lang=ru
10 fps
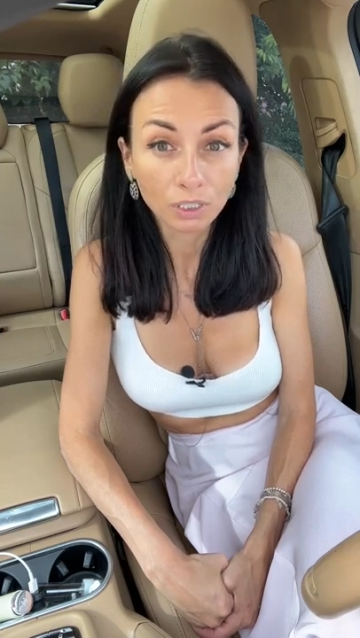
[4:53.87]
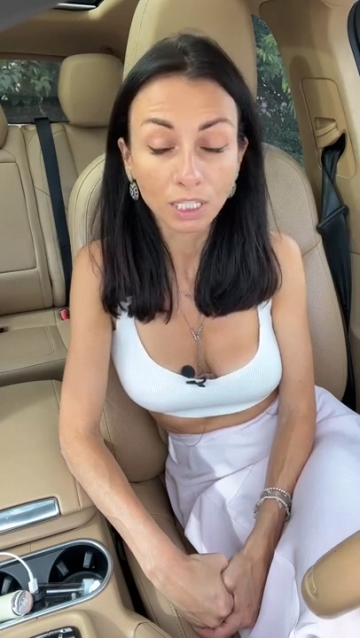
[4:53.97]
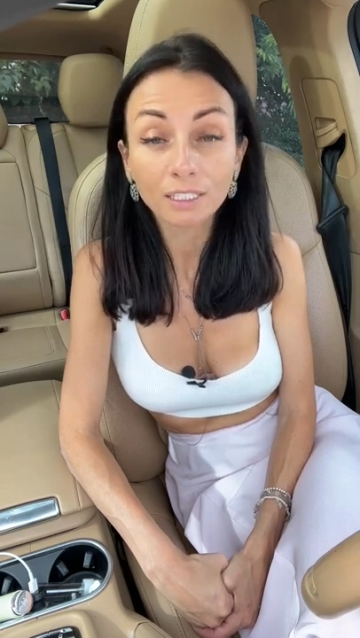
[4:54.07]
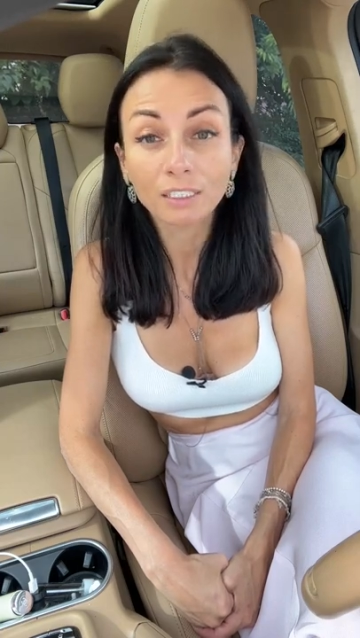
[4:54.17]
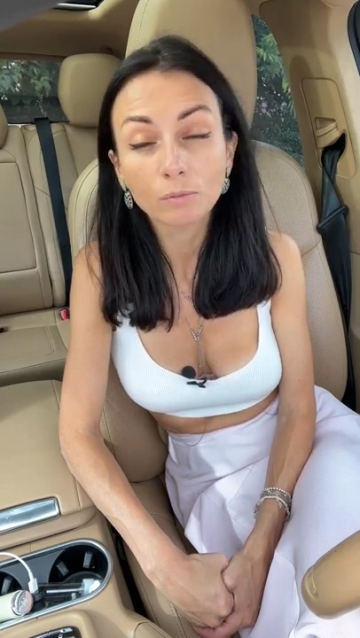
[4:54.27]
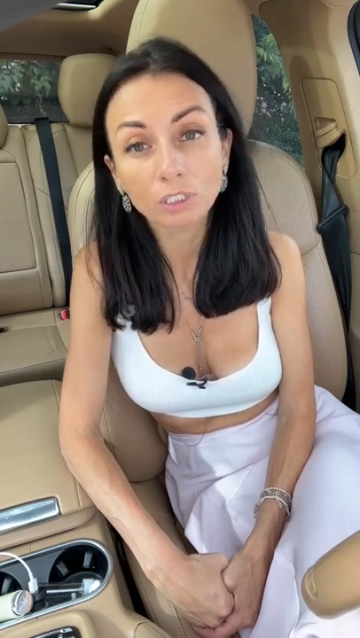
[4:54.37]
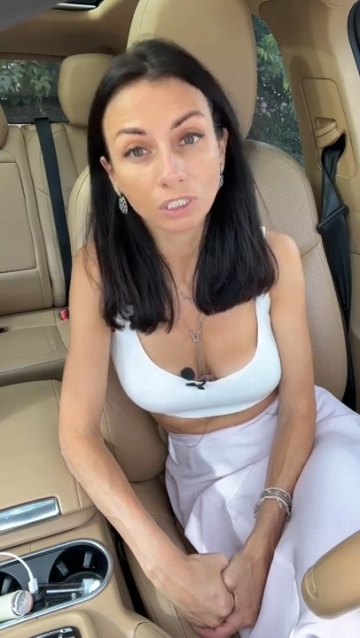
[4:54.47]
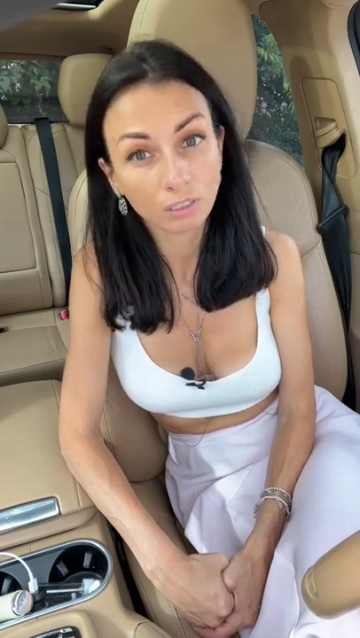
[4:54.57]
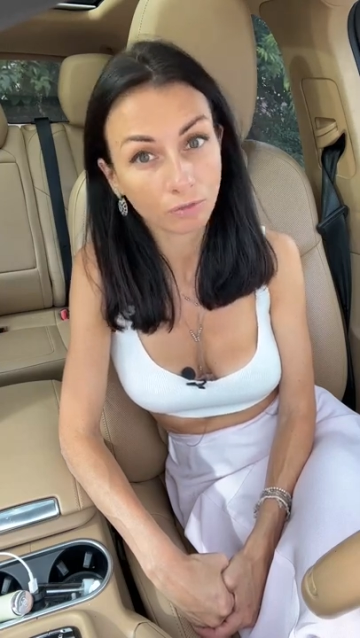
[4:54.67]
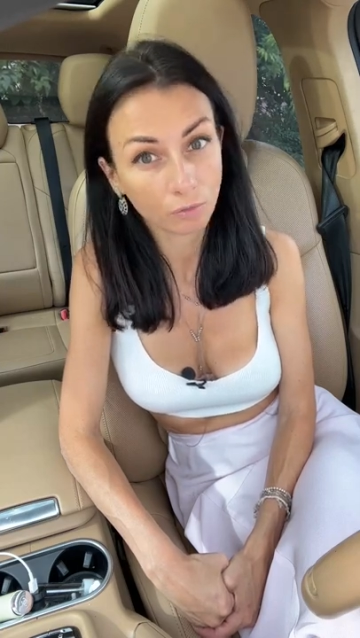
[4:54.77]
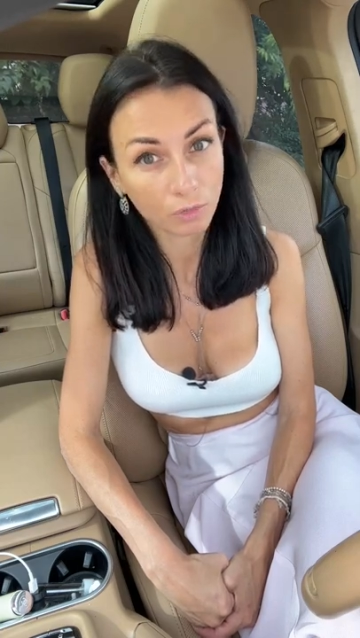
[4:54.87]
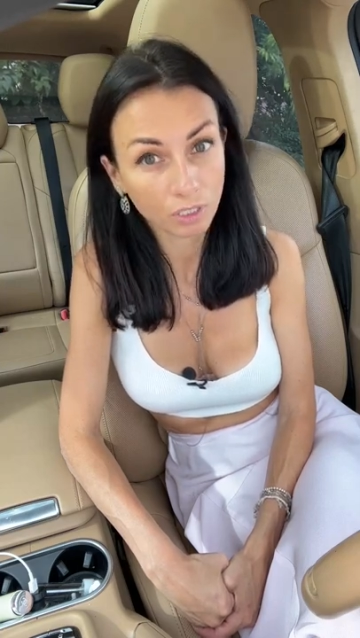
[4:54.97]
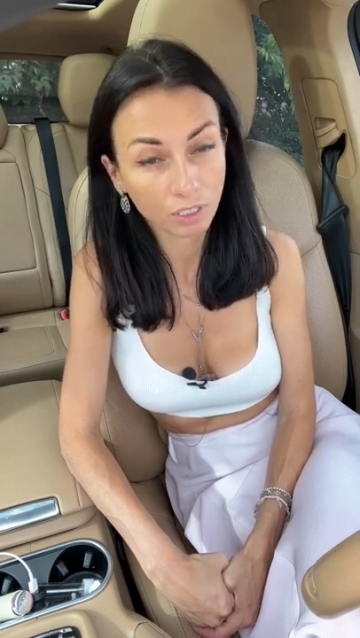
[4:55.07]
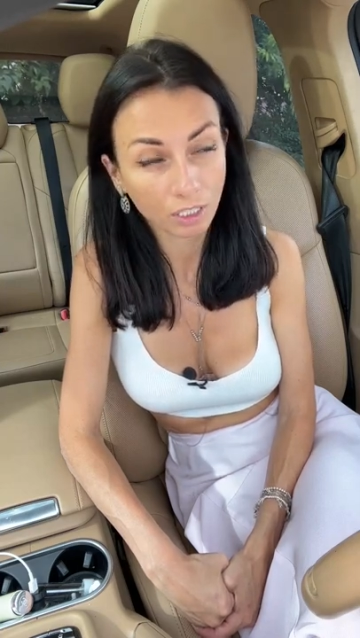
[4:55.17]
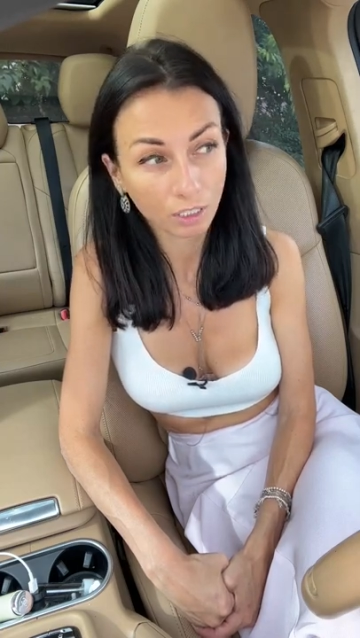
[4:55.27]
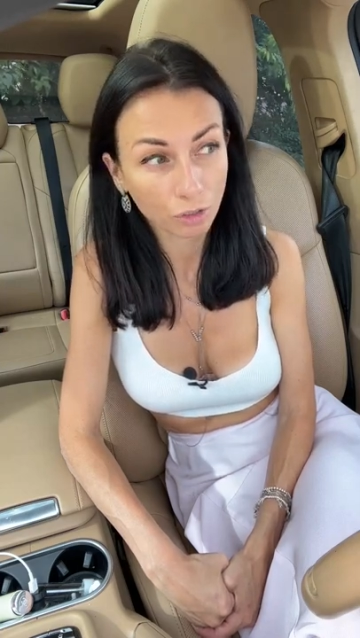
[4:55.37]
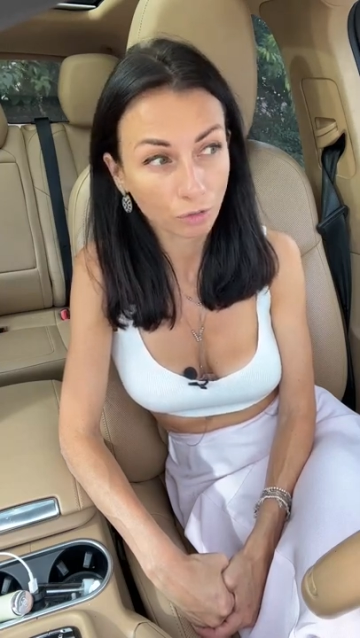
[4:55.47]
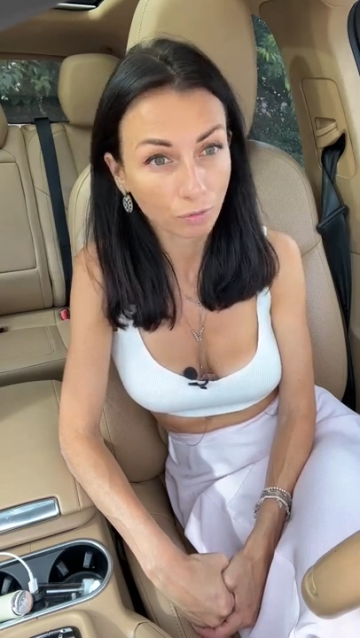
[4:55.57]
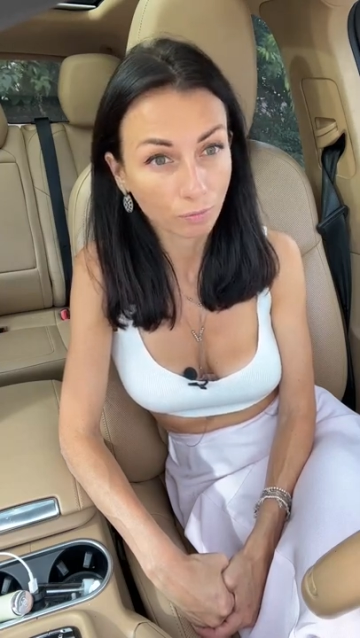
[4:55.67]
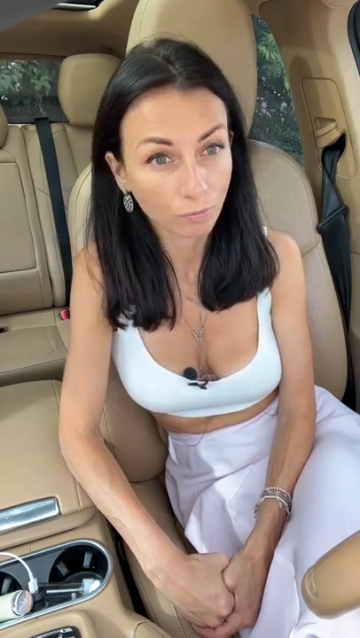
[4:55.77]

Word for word: надо, им от этого вместе хорошо.